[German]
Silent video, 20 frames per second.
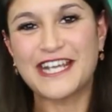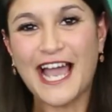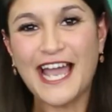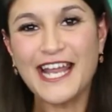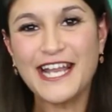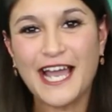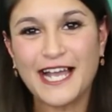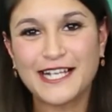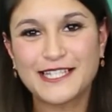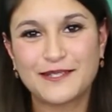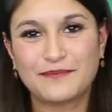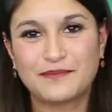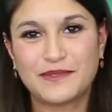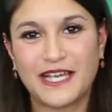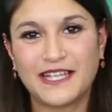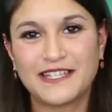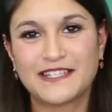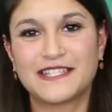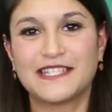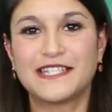keine
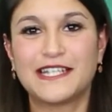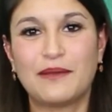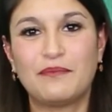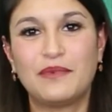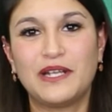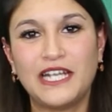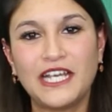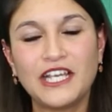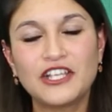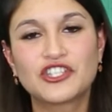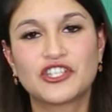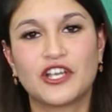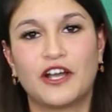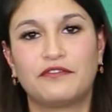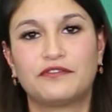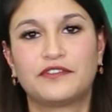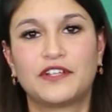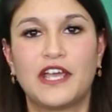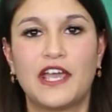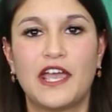Akzeptanz in der
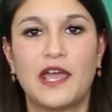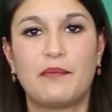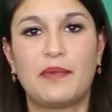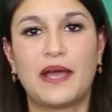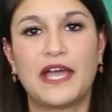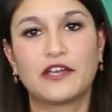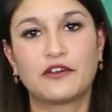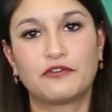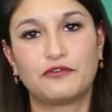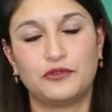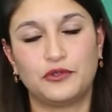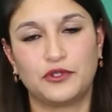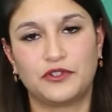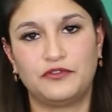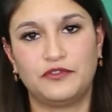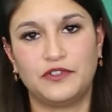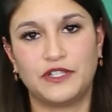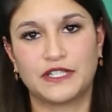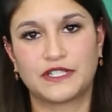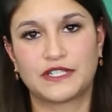Belegschaft
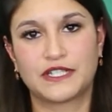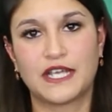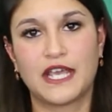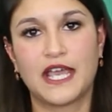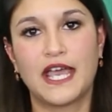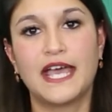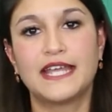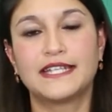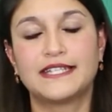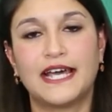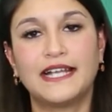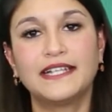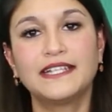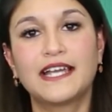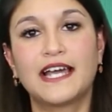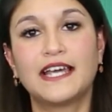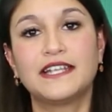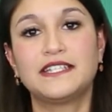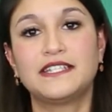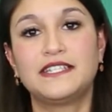herbeigeführt wird, dann
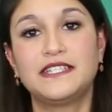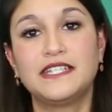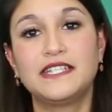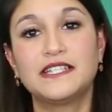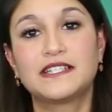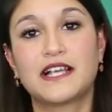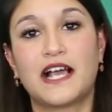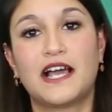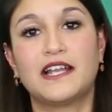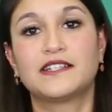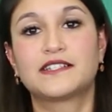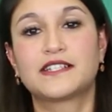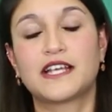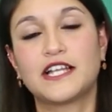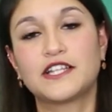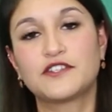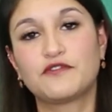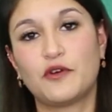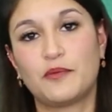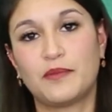kann die digitale
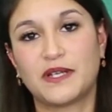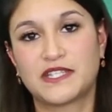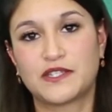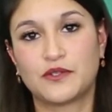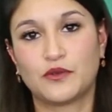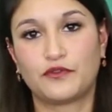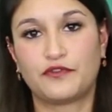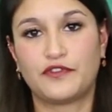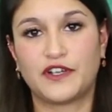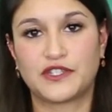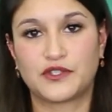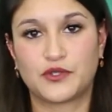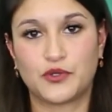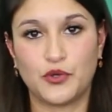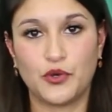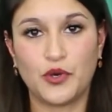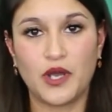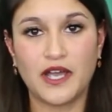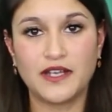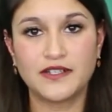Transformation
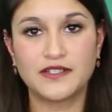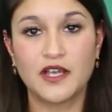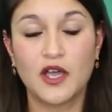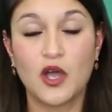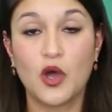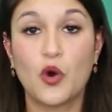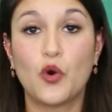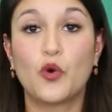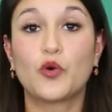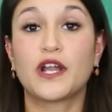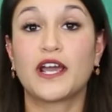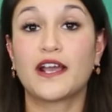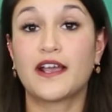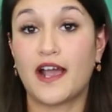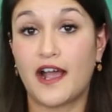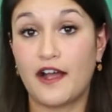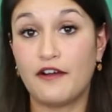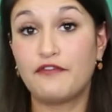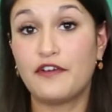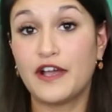verzögert oder
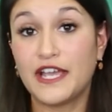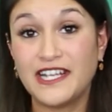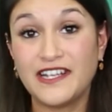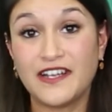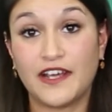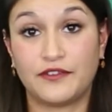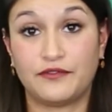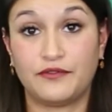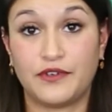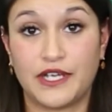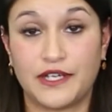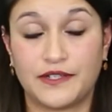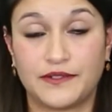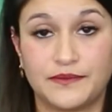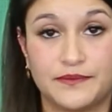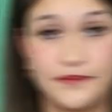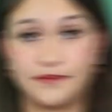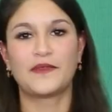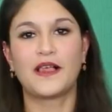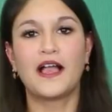gar verhindert werden.
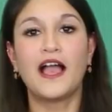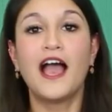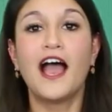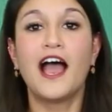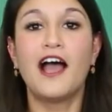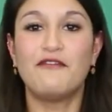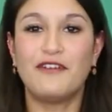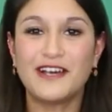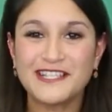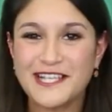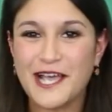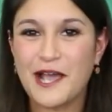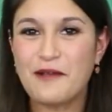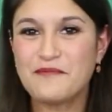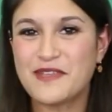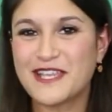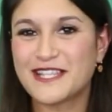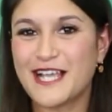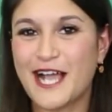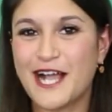Was
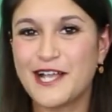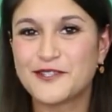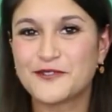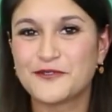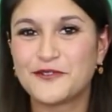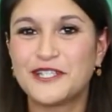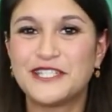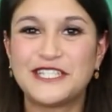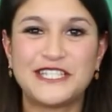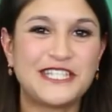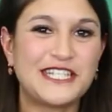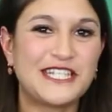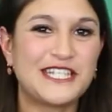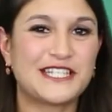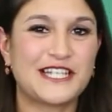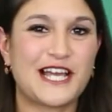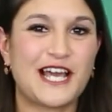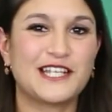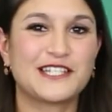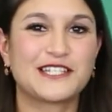haben jetzt also die
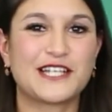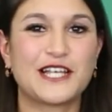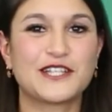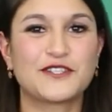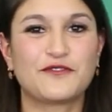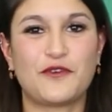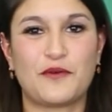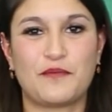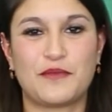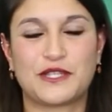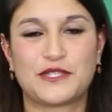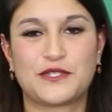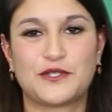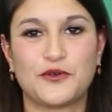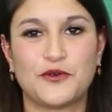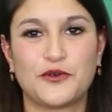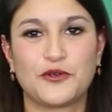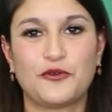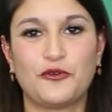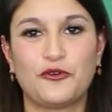digitale
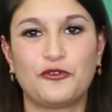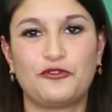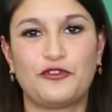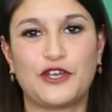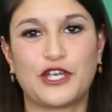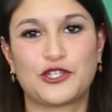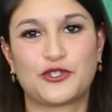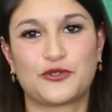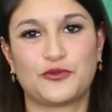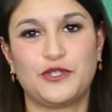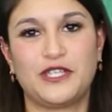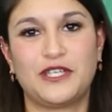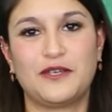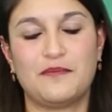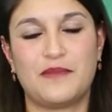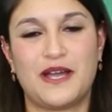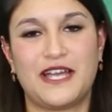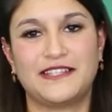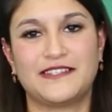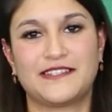Transformation und Feng Shui
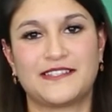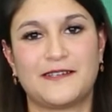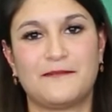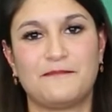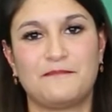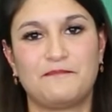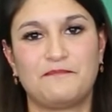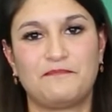gemeinsam?